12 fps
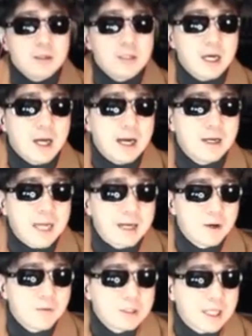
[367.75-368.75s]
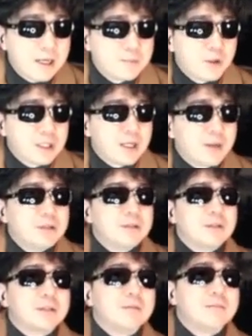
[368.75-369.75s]
야, 나경원이 나올
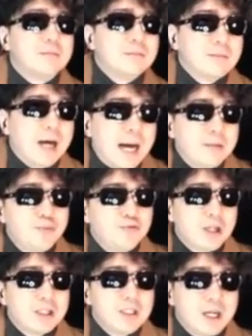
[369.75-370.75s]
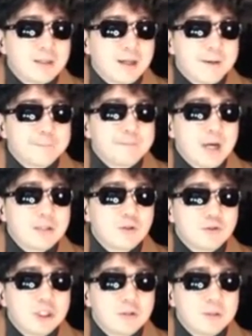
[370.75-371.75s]
뻔했다라면서 지금 안풍에 긴장한다.
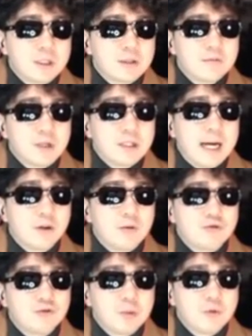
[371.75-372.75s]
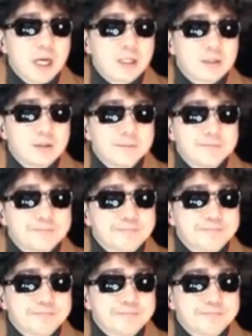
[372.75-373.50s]
안철수 지지율 급상승. 왜? 나경원 유승민 표 다 가져갔어.